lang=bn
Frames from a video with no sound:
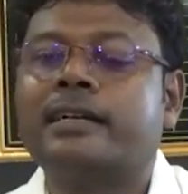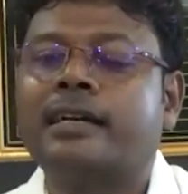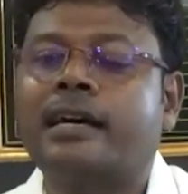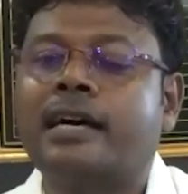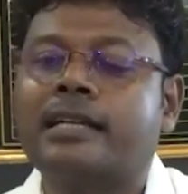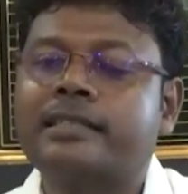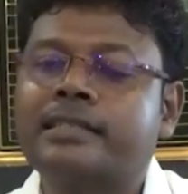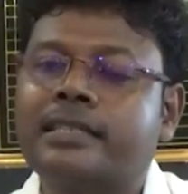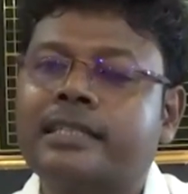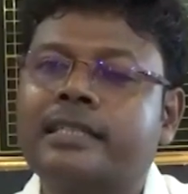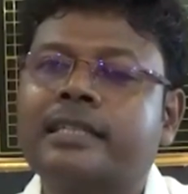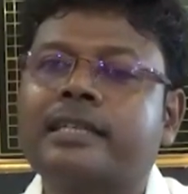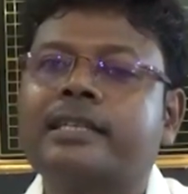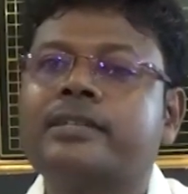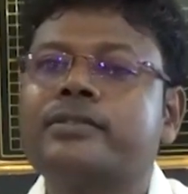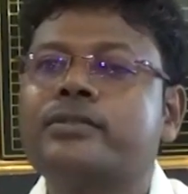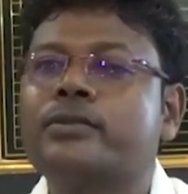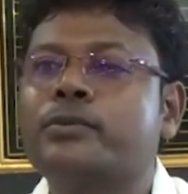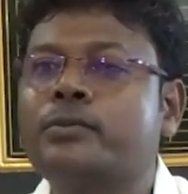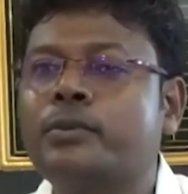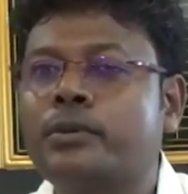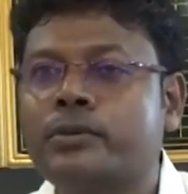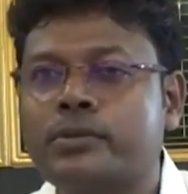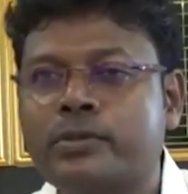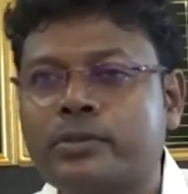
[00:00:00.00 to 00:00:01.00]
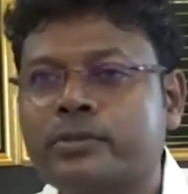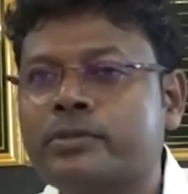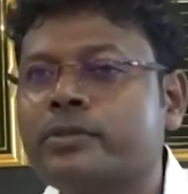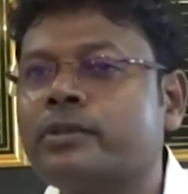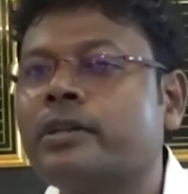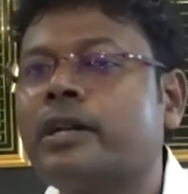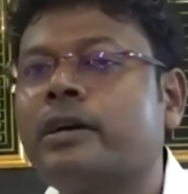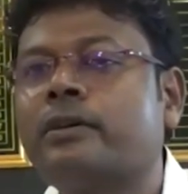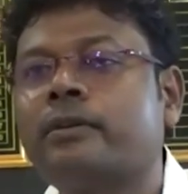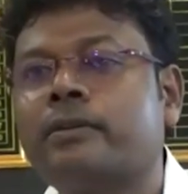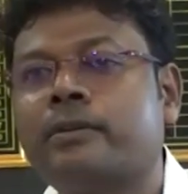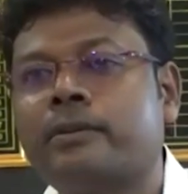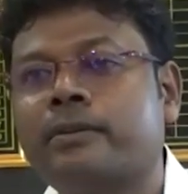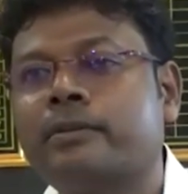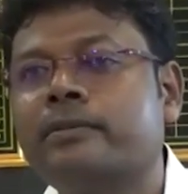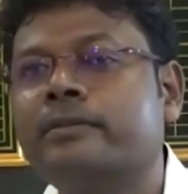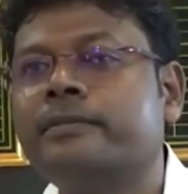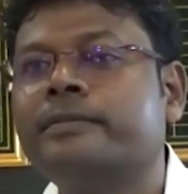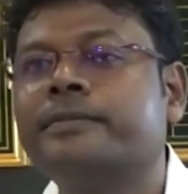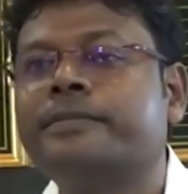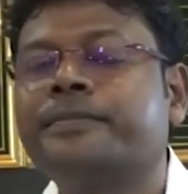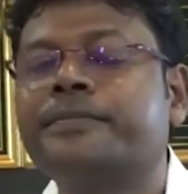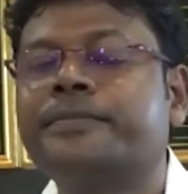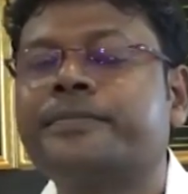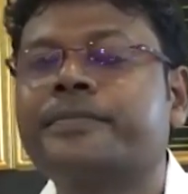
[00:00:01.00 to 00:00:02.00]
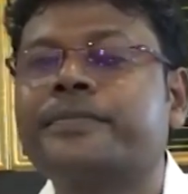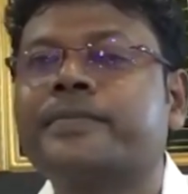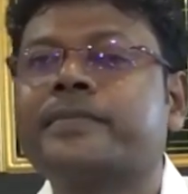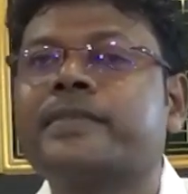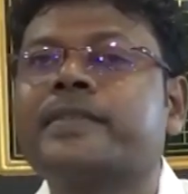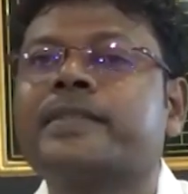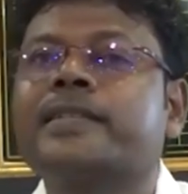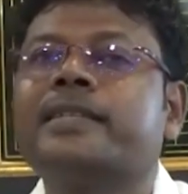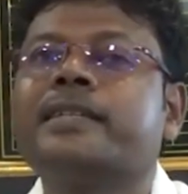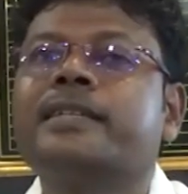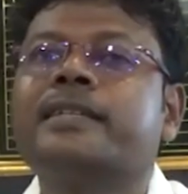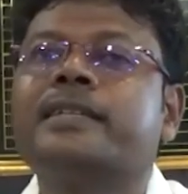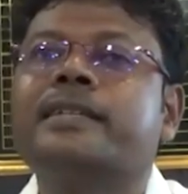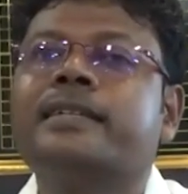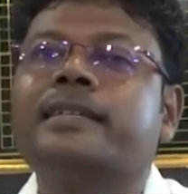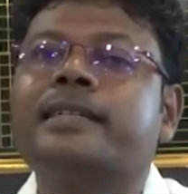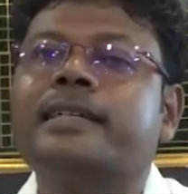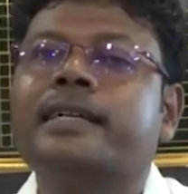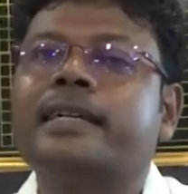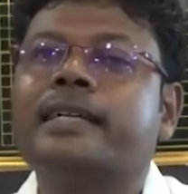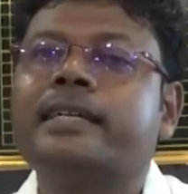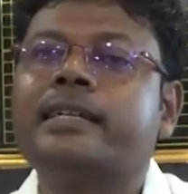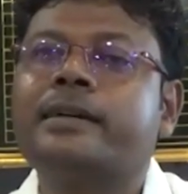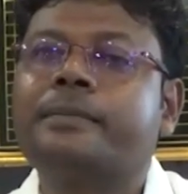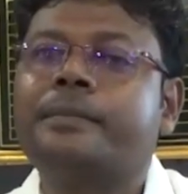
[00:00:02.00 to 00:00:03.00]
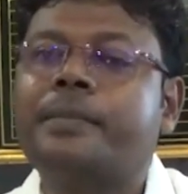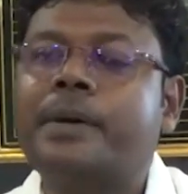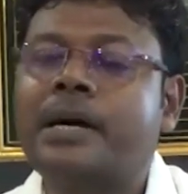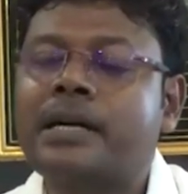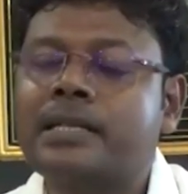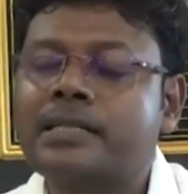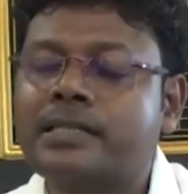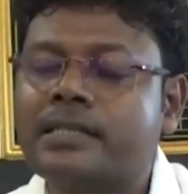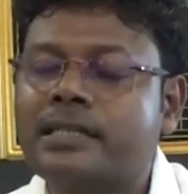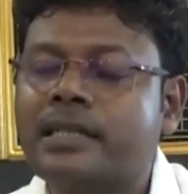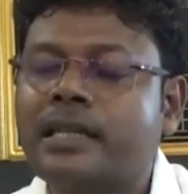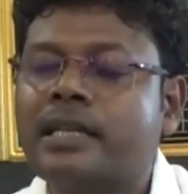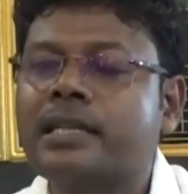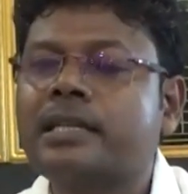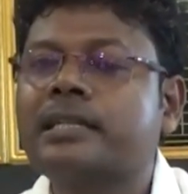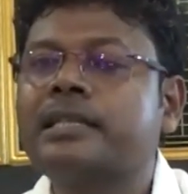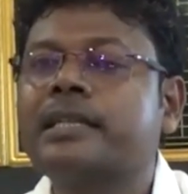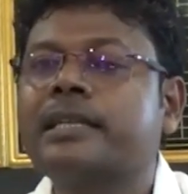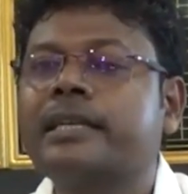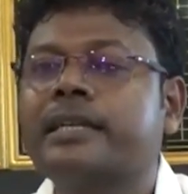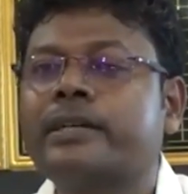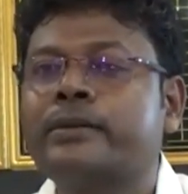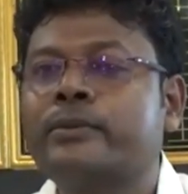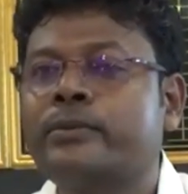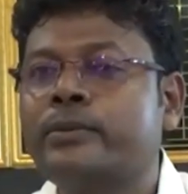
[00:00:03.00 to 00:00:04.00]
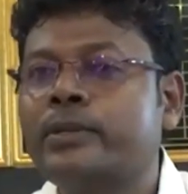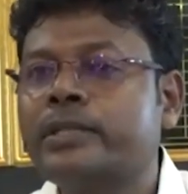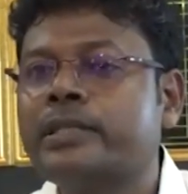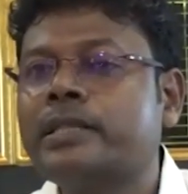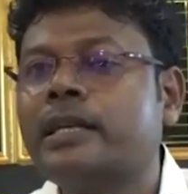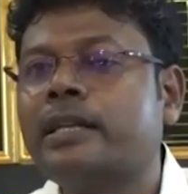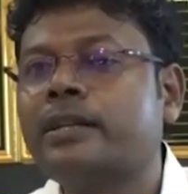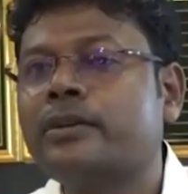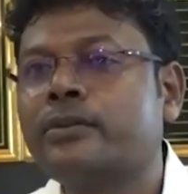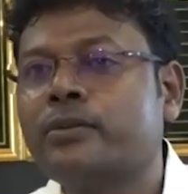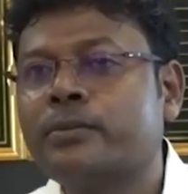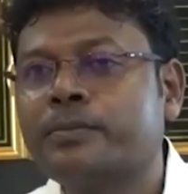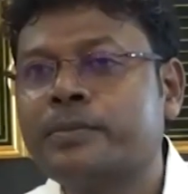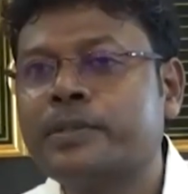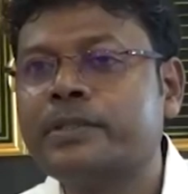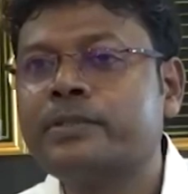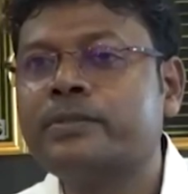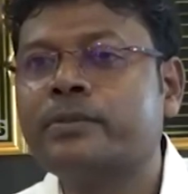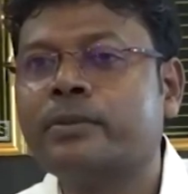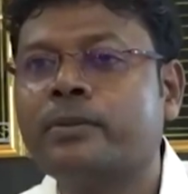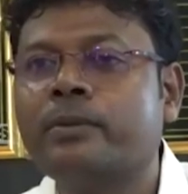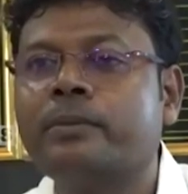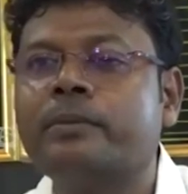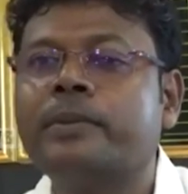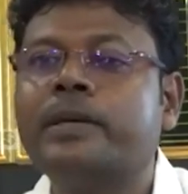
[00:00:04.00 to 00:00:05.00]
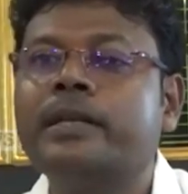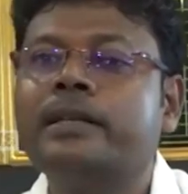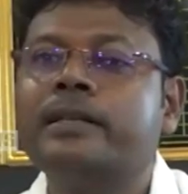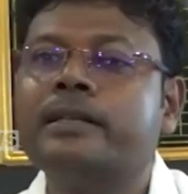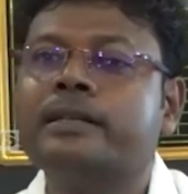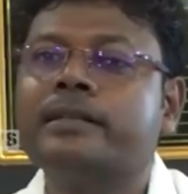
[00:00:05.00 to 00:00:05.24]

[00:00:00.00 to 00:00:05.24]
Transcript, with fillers: আজকে থেকে শুভ সূচনা হলো এটা পাঁচ তারিখ থেকে কুড়ি তারিখ অবধি চলবে